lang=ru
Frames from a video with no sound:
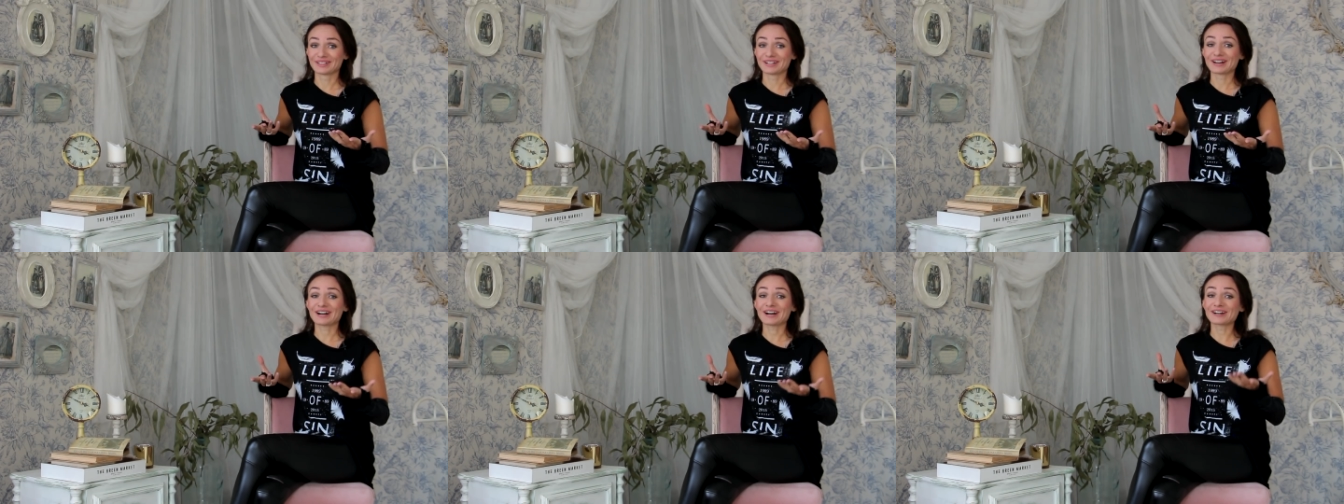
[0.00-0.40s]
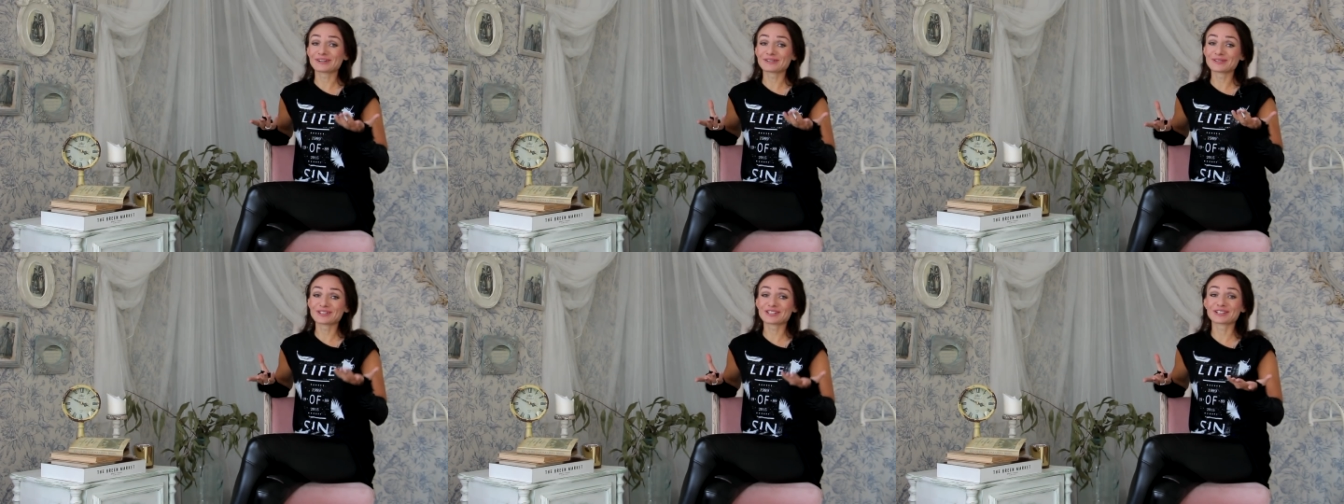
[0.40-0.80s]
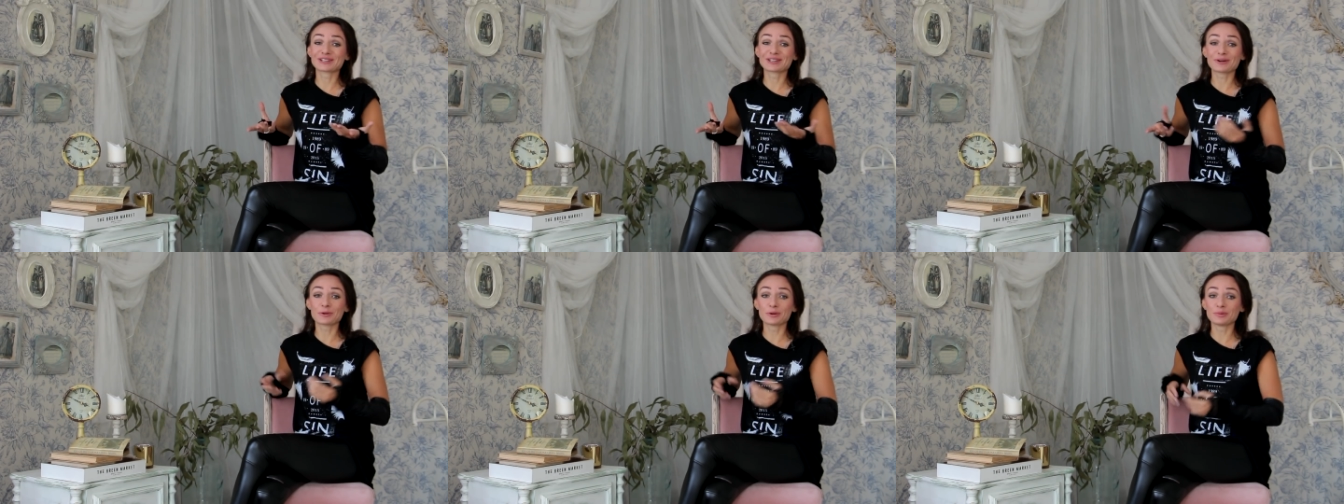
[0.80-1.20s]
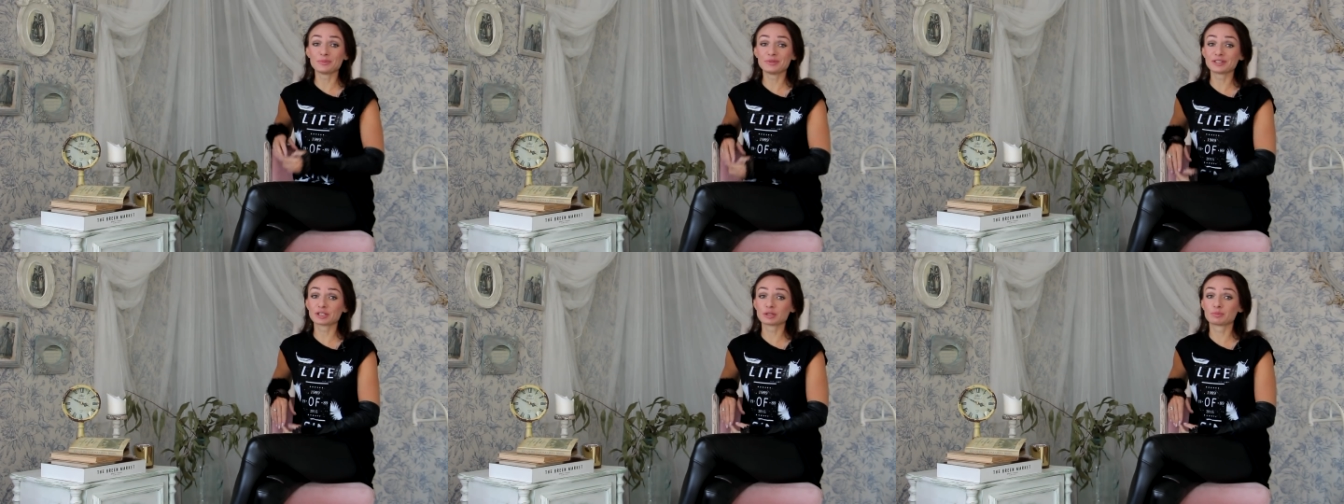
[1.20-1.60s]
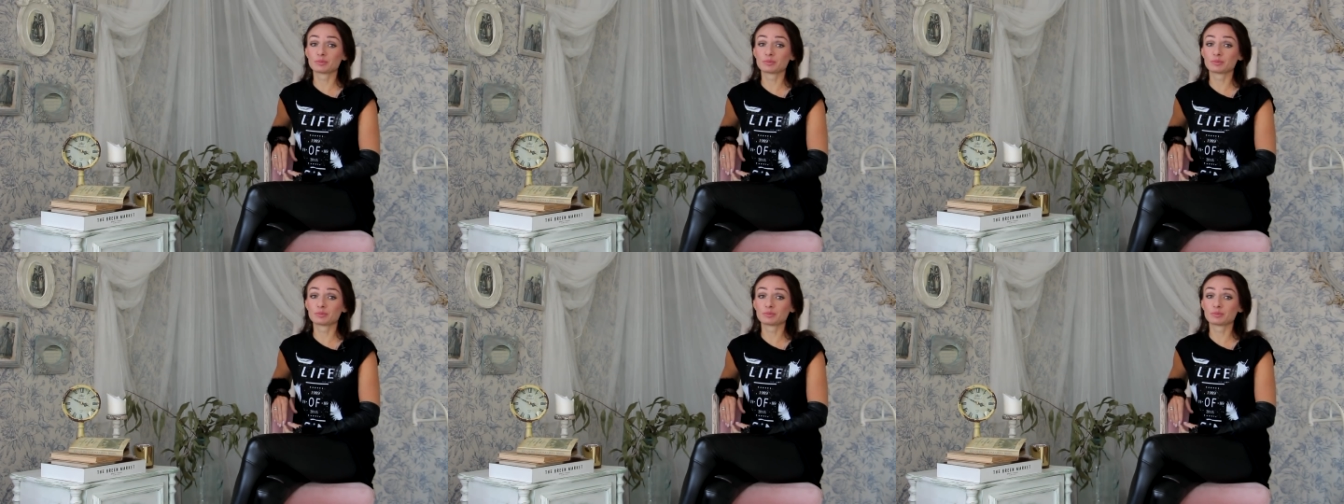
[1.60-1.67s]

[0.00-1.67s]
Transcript: Хороший такой милый